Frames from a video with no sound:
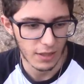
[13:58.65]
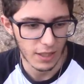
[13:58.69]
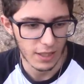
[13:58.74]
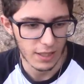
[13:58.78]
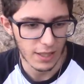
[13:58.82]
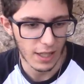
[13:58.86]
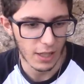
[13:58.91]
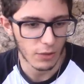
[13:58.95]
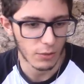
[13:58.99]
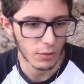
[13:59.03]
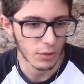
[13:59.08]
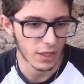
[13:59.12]

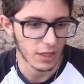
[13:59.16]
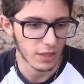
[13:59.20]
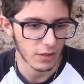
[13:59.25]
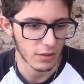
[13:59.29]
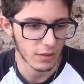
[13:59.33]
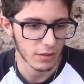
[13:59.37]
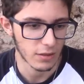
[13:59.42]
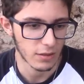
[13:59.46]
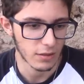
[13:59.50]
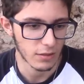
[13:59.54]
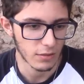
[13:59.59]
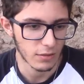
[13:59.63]
es algo
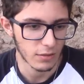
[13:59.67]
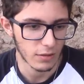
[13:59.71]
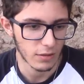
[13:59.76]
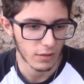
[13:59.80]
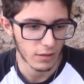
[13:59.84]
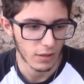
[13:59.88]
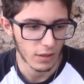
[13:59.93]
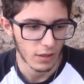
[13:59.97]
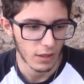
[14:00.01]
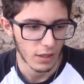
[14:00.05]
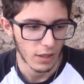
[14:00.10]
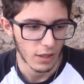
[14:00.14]
bonito.
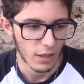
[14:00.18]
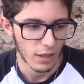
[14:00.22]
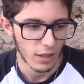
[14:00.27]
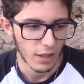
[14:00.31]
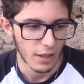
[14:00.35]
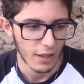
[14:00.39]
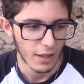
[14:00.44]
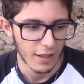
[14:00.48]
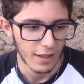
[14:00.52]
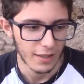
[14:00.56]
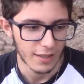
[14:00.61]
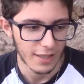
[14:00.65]

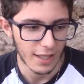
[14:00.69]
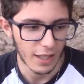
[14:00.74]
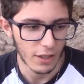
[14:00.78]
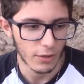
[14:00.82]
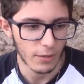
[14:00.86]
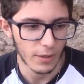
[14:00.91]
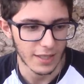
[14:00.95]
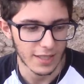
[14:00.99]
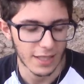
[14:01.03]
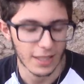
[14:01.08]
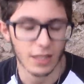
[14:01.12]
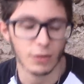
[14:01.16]
Es
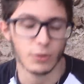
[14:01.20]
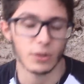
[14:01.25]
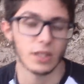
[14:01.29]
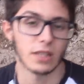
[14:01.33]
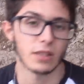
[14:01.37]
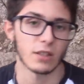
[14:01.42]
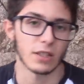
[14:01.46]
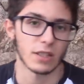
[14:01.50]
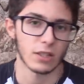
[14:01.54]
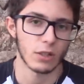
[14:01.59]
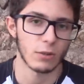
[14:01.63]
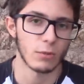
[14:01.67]
algo bastante
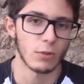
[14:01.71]
bonito. Es